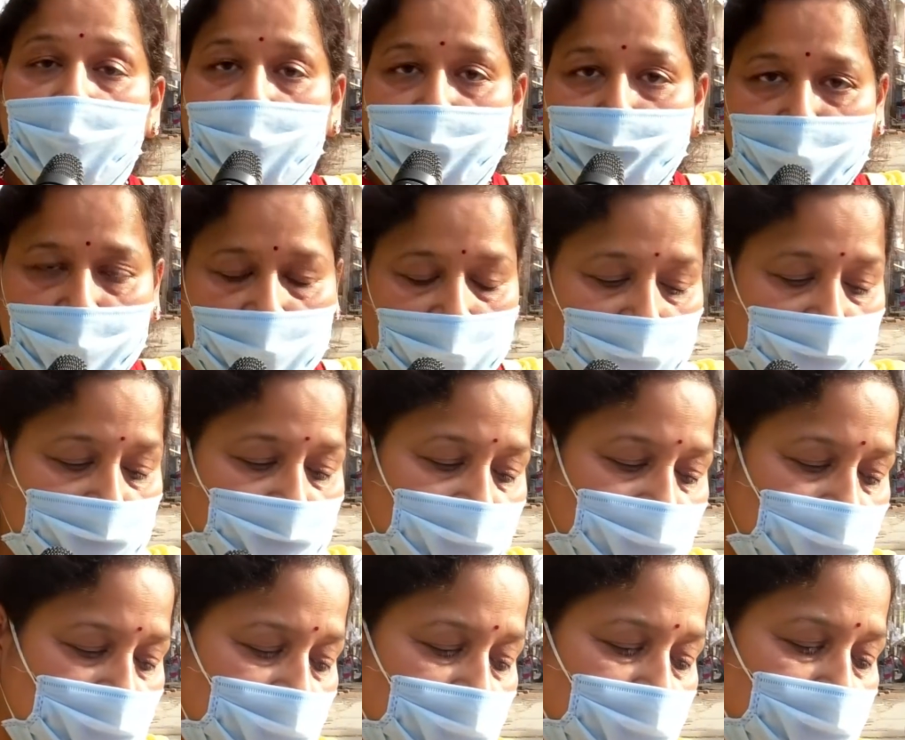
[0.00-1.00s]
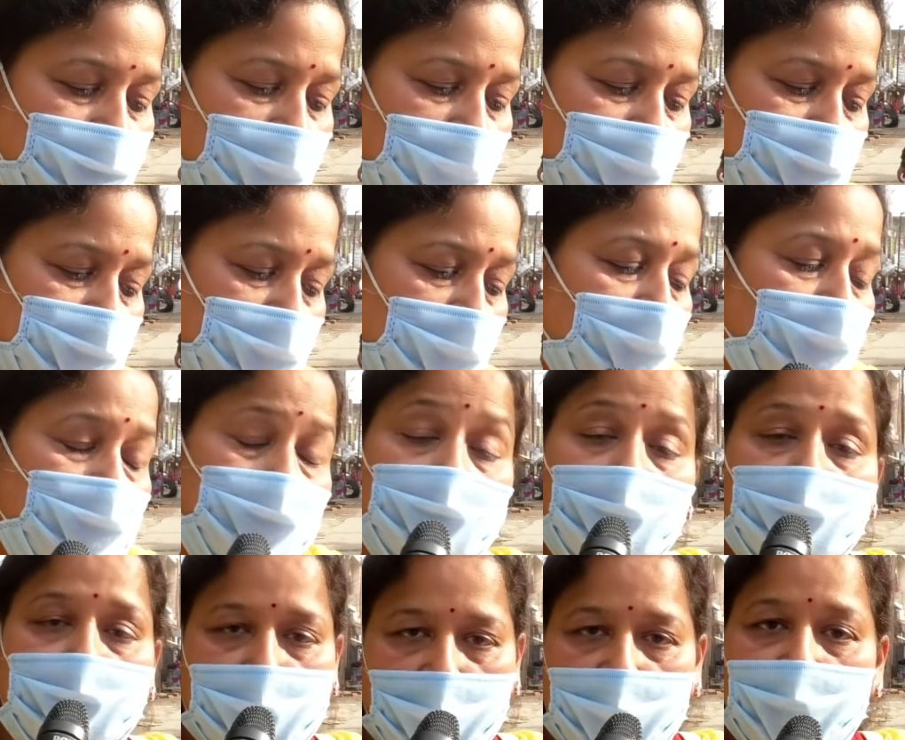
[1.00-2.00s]
हर भारतवंशी के पास तू
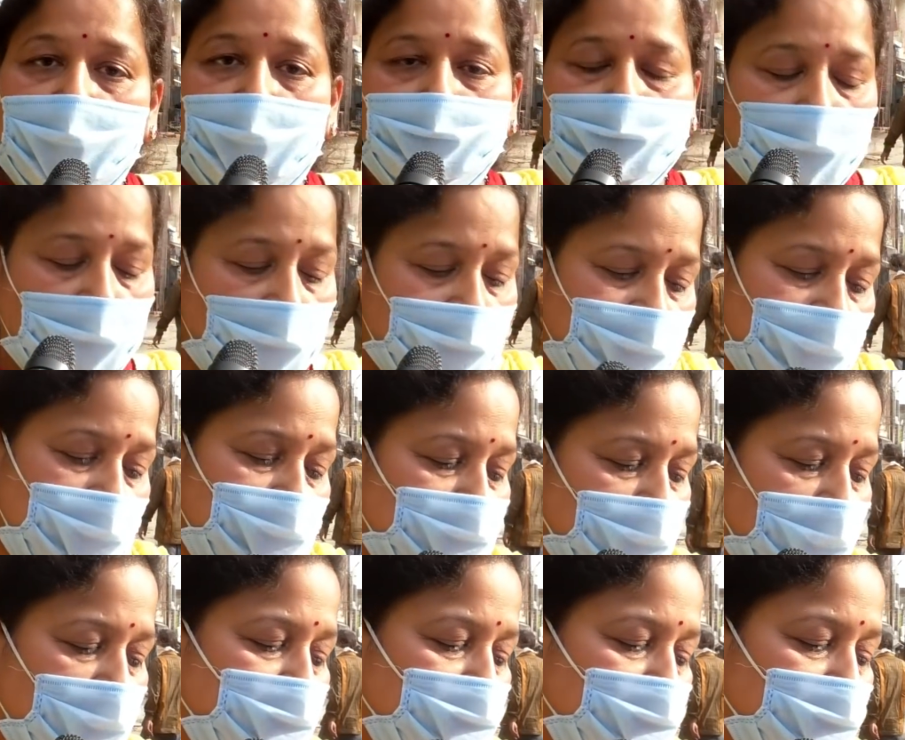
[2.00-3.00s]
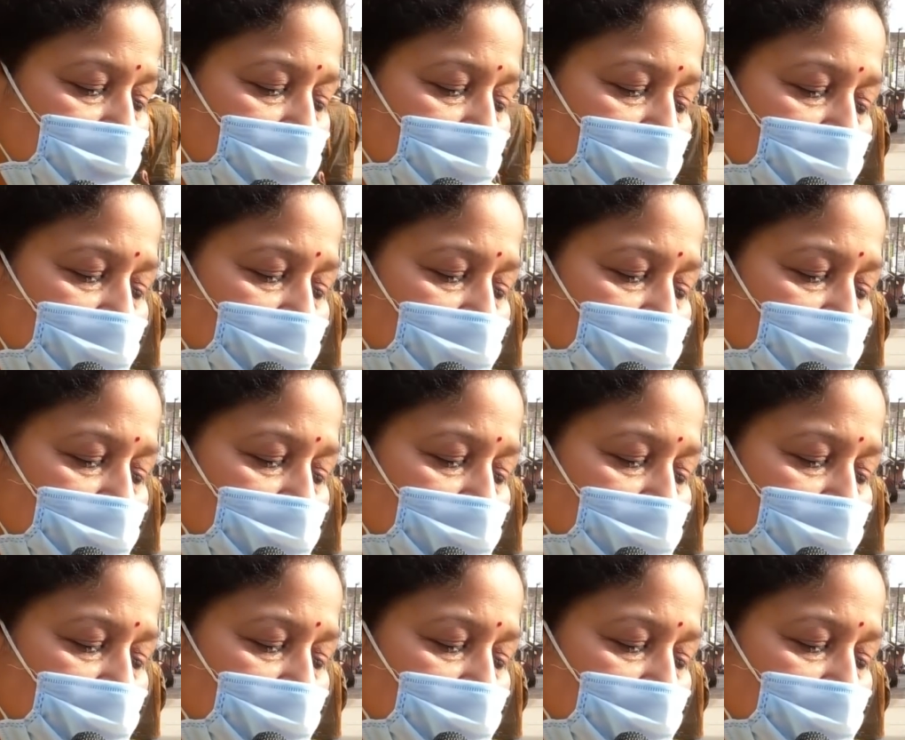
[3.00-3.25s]
गिन अब उल्टी सांस